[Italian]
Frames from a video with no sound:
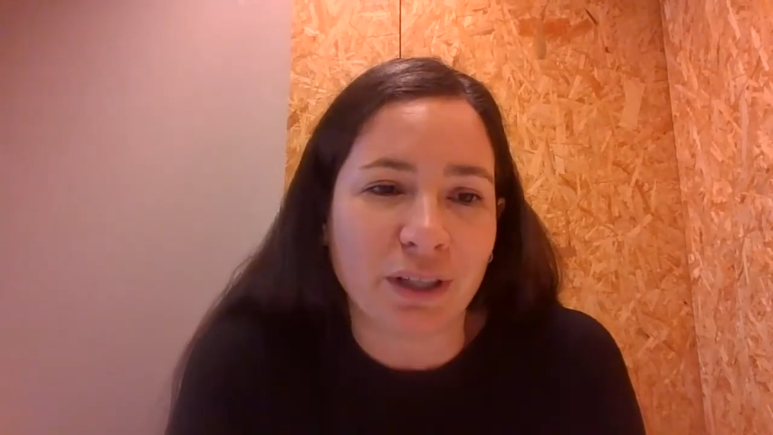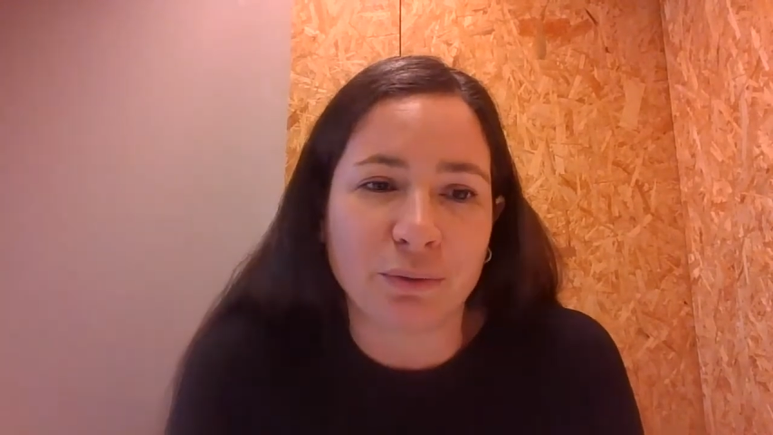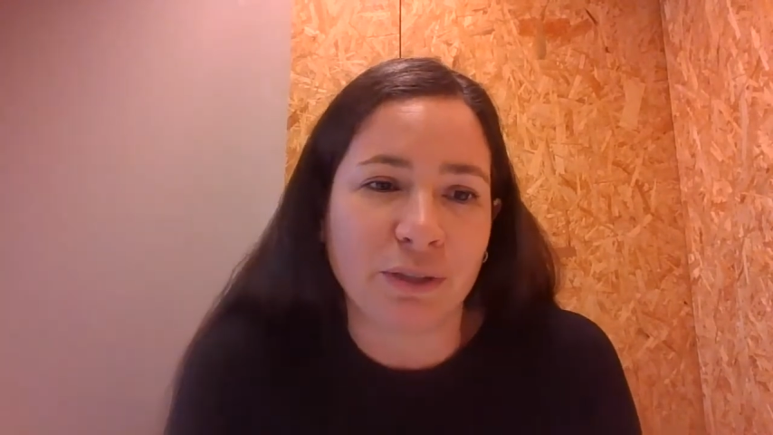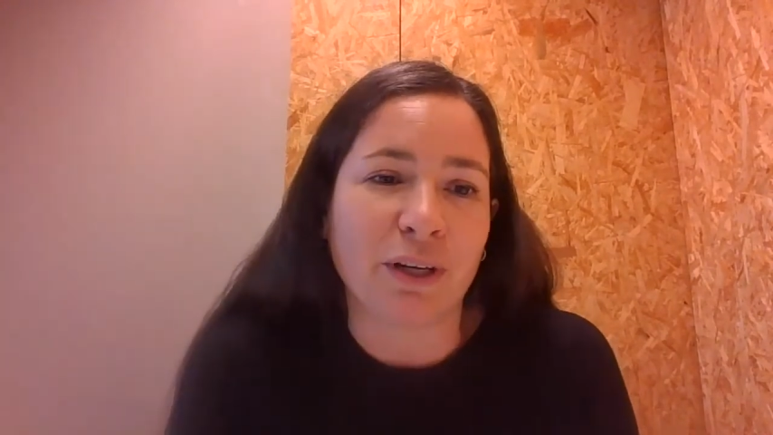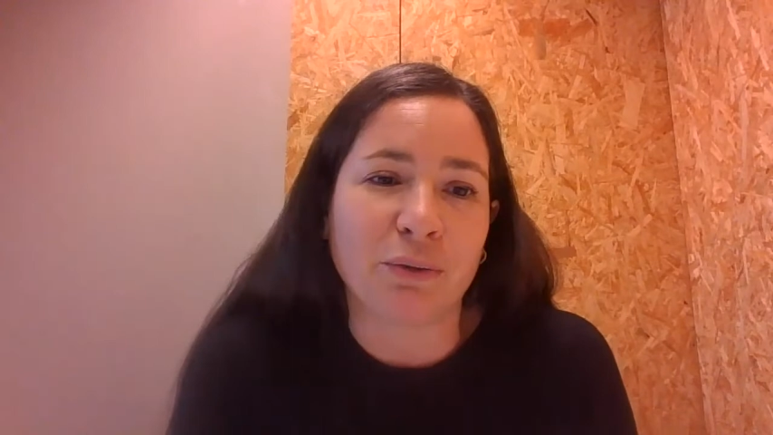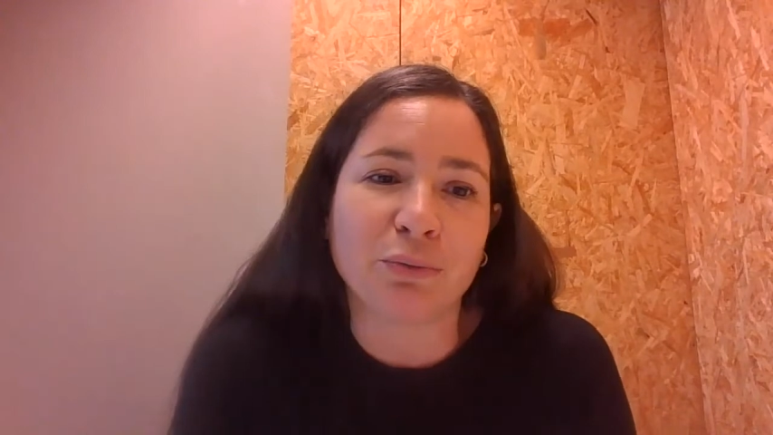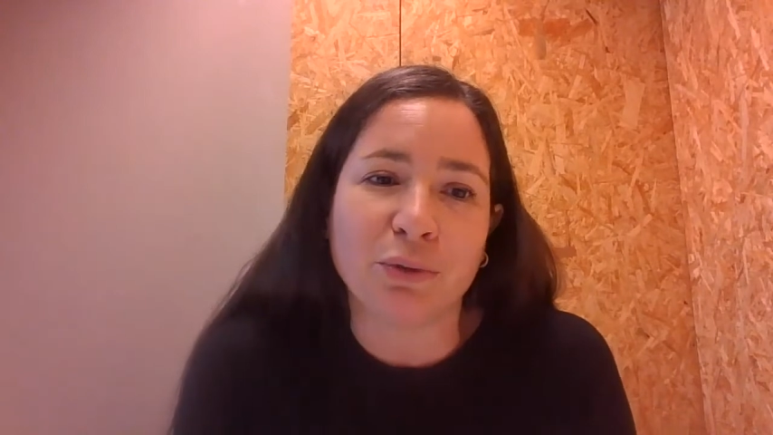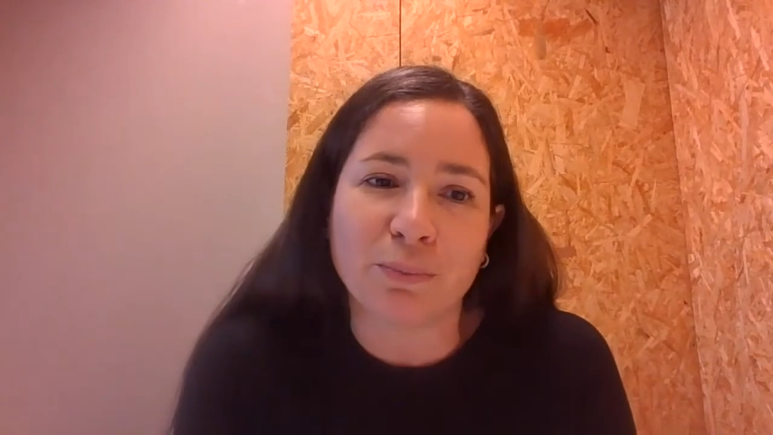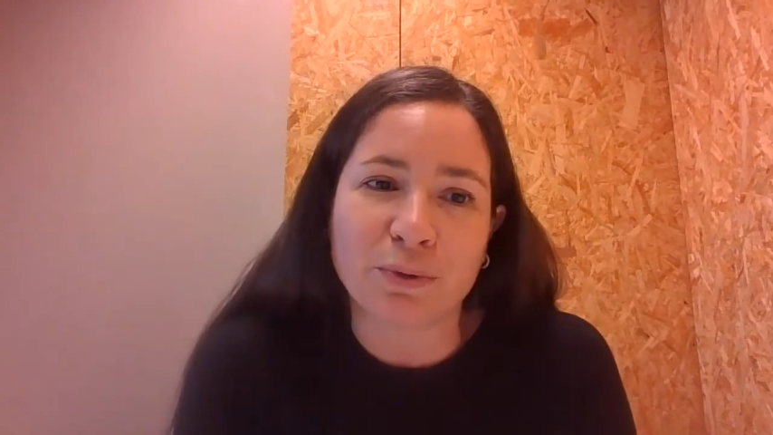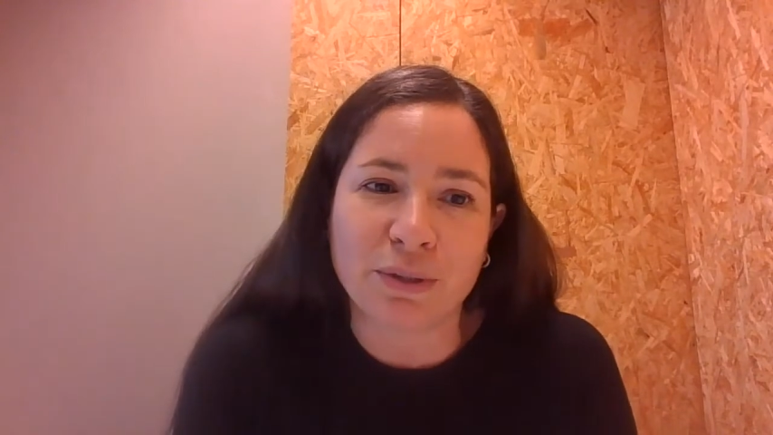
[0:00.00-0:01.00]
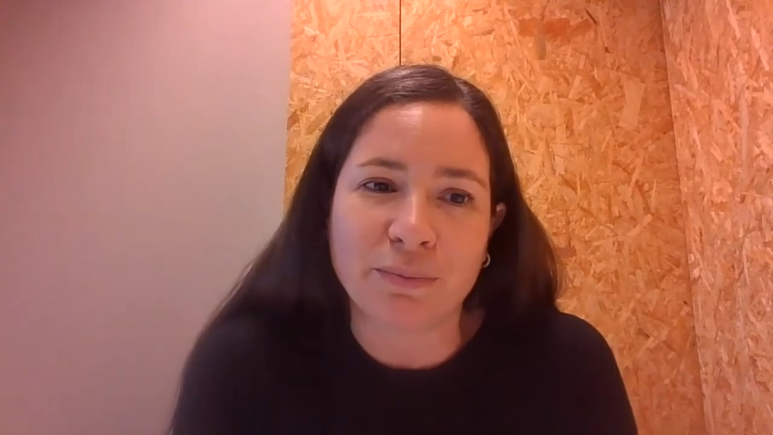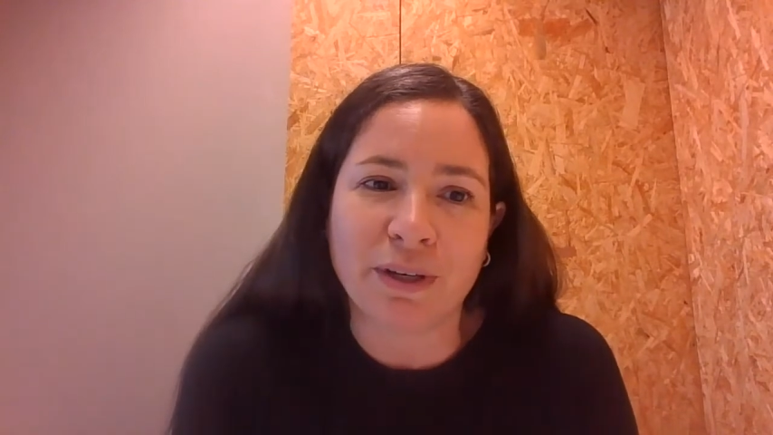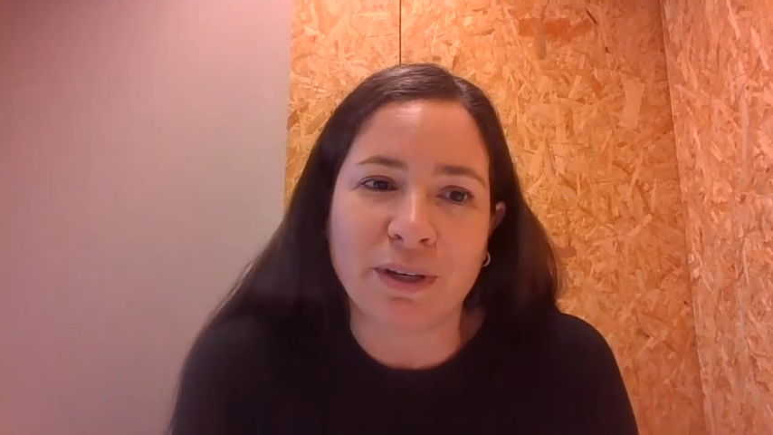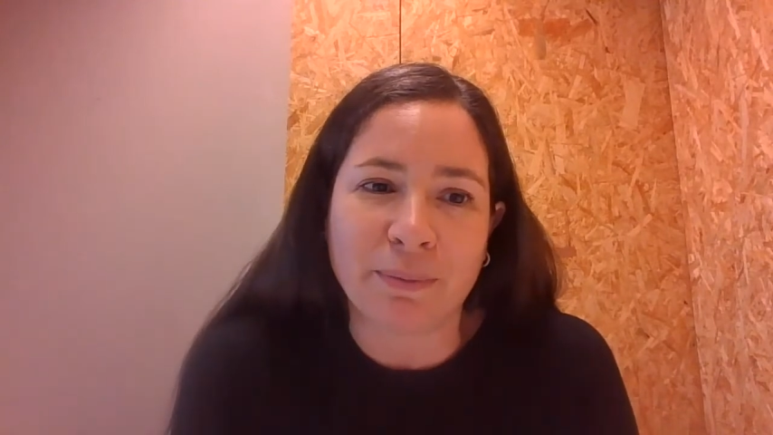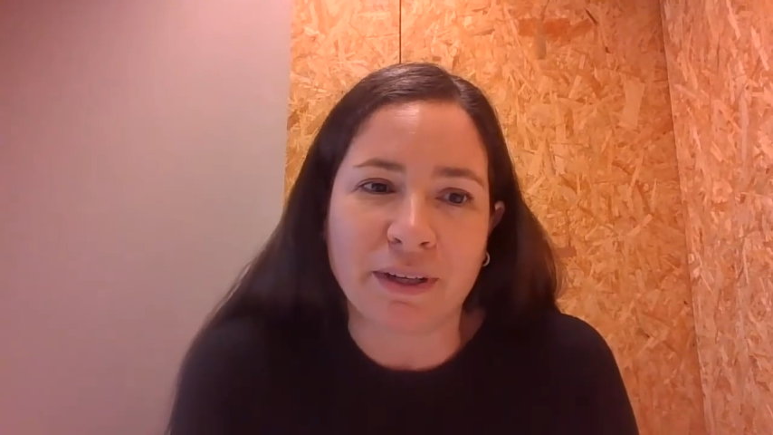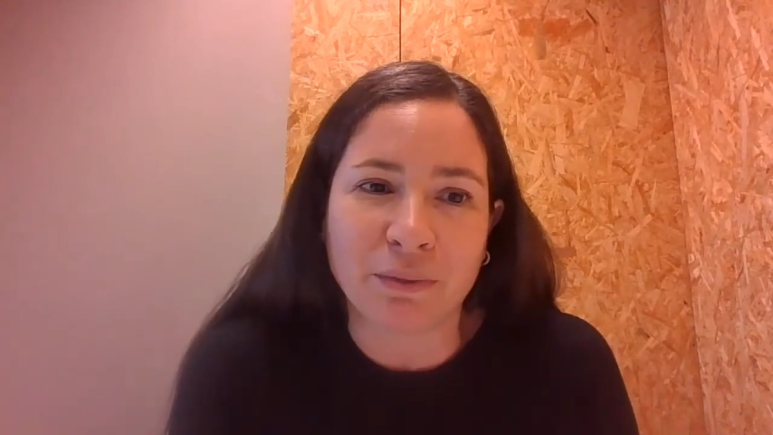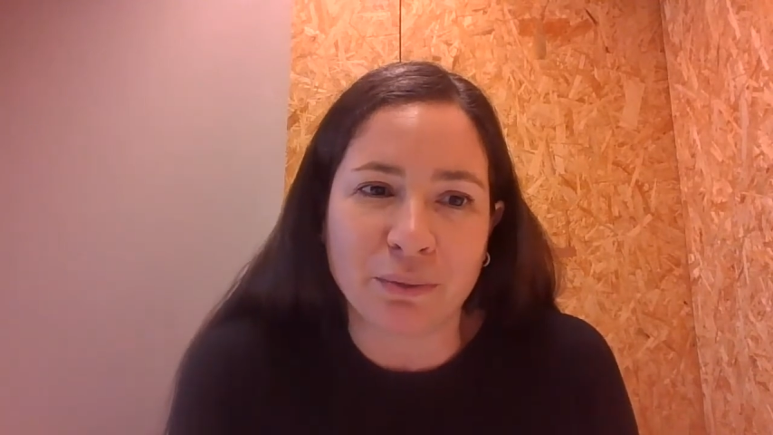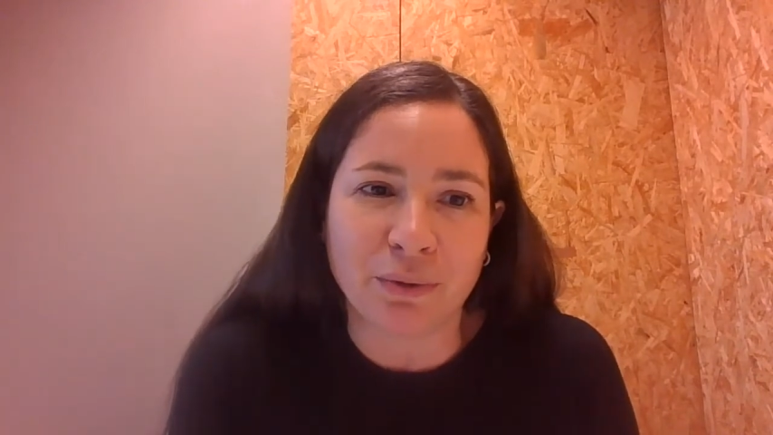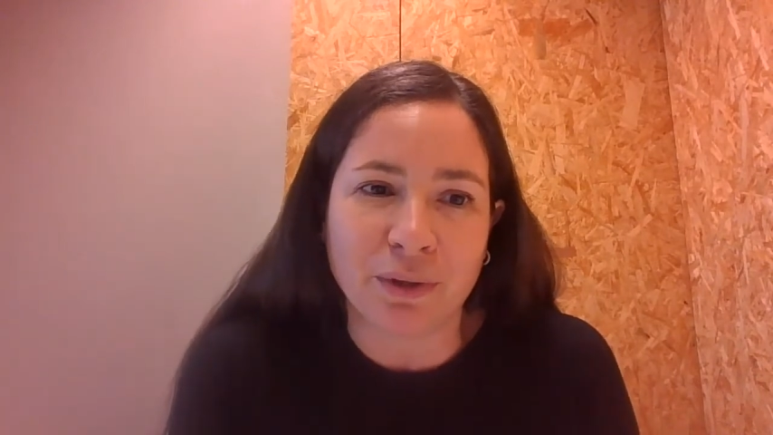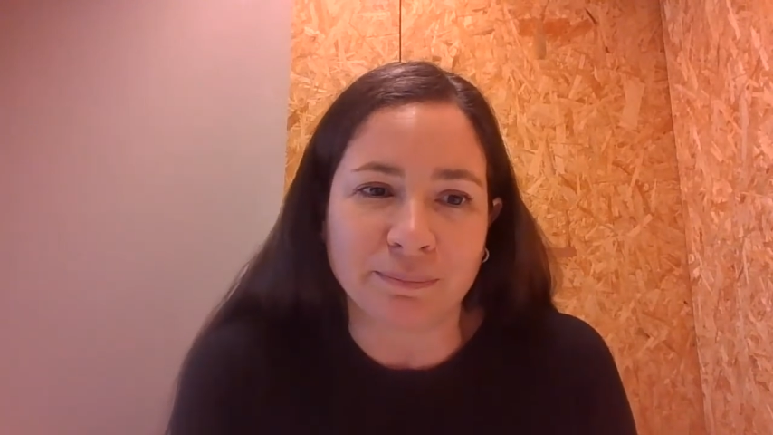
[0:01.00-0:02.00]
di, fare tutto il possibile per
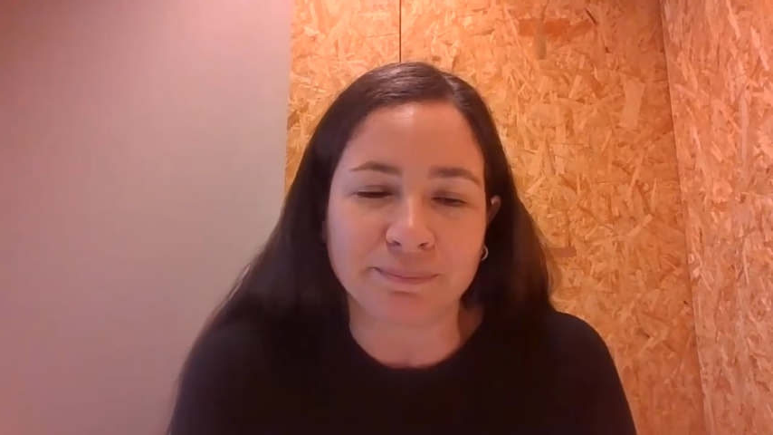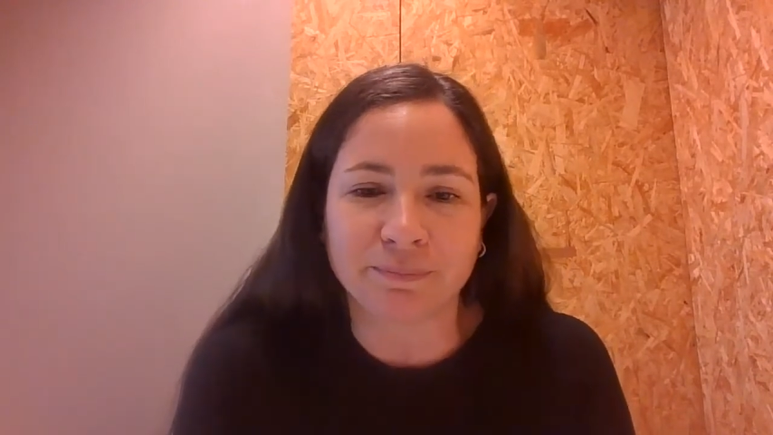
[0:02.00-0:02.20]
ridurre